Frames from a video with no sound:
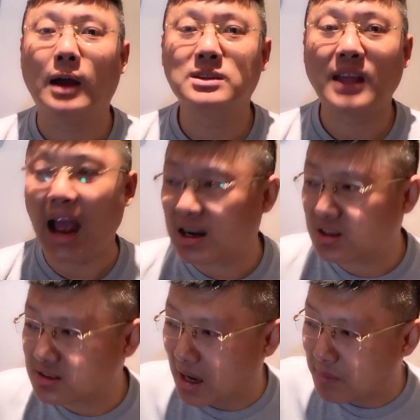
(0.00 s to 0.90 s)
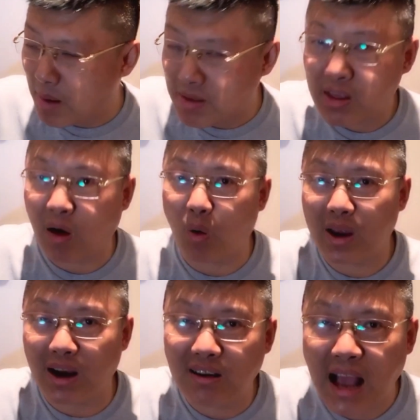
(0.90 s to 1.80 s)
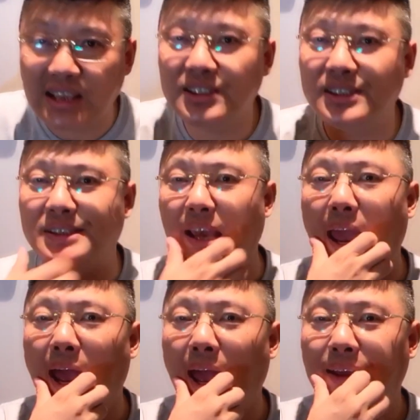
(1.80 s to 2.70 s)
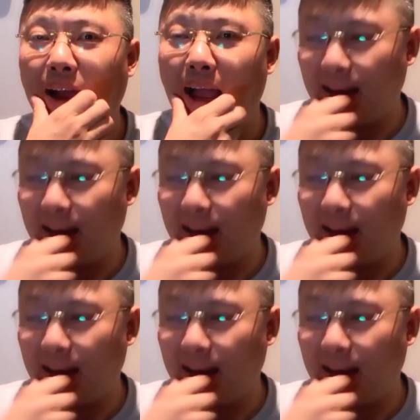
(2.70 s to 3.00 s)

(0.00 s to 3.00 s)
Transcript: 他是在门口给人看鞋对吧？